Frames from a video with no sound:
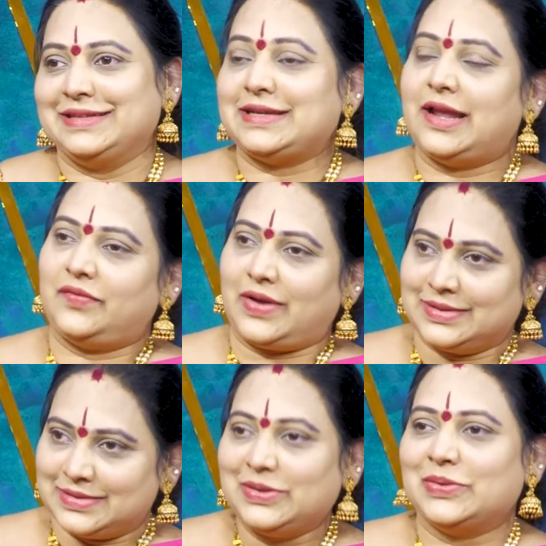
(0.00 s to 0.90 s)
చాలా
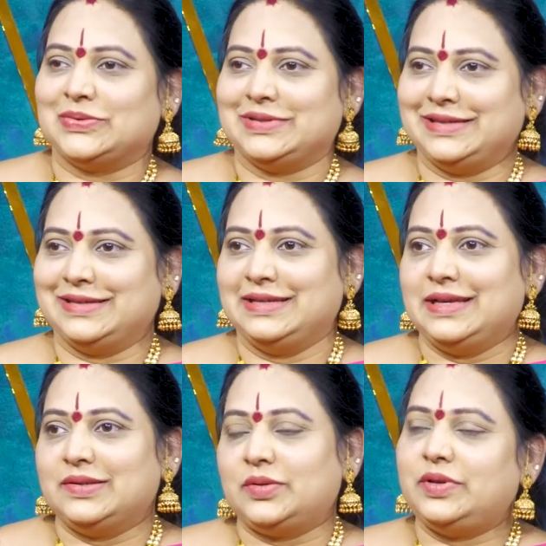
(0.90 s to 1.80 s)
ఫాస్ట్గా అవుతుంది
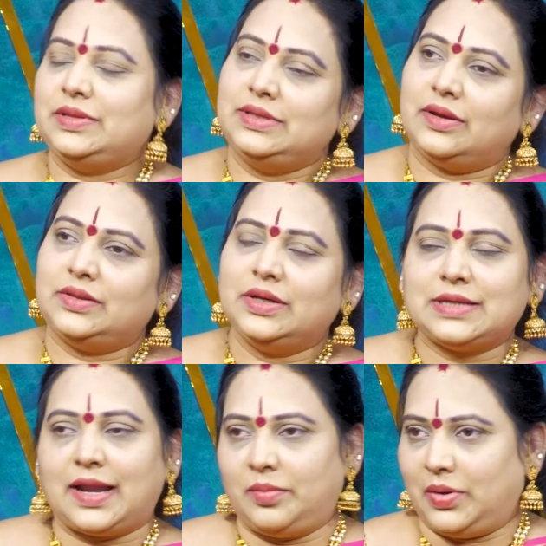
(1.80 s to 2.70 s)
సో విద్యార్థులకు
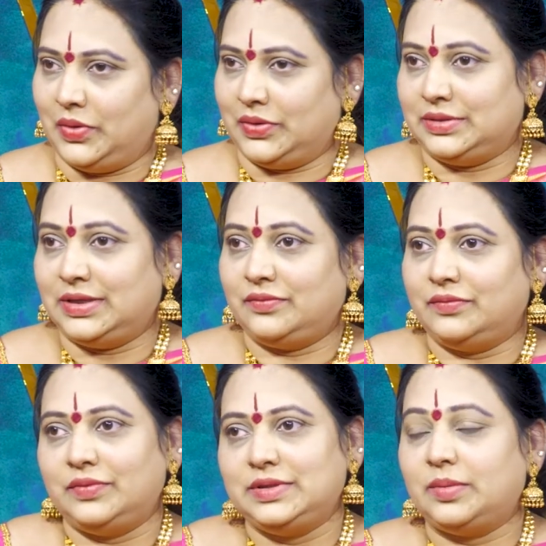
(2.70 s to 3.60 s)
చాలా బాగుంటుంది
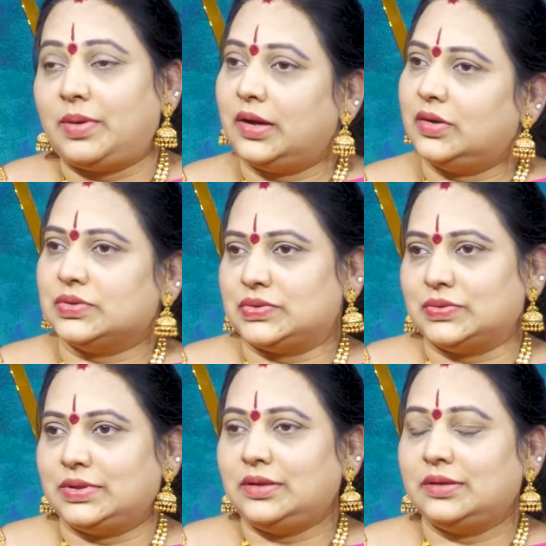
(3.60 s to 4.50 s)
విద్య బాగా
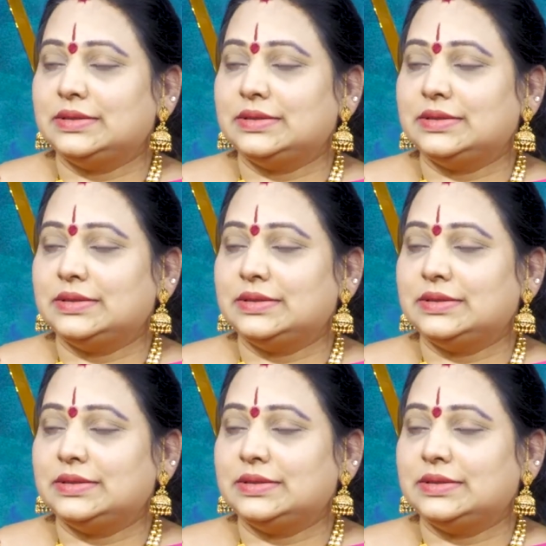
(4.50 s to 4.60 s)
వస్తుంది